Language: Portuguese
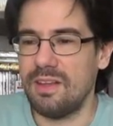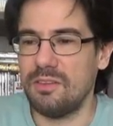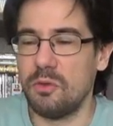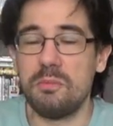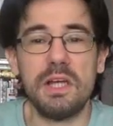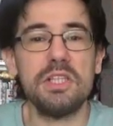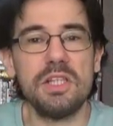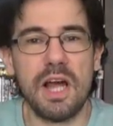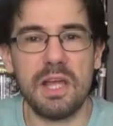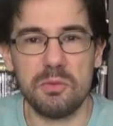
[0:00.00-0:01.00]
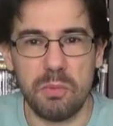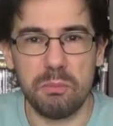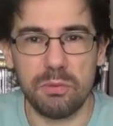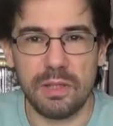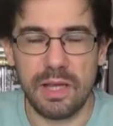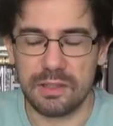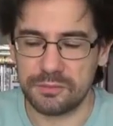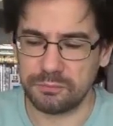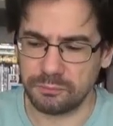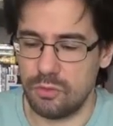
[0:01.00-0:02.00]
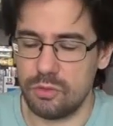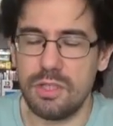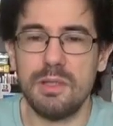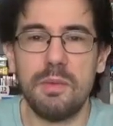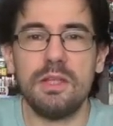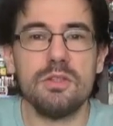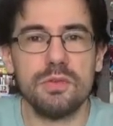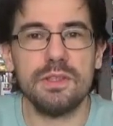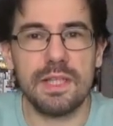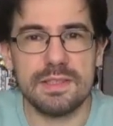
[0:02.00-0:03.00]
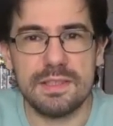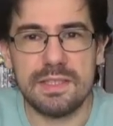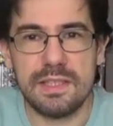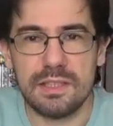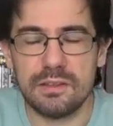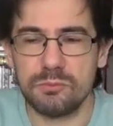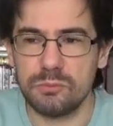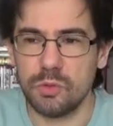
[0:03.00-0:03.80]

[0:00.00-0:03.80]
no imaginário popular. Outro elemento de fantasia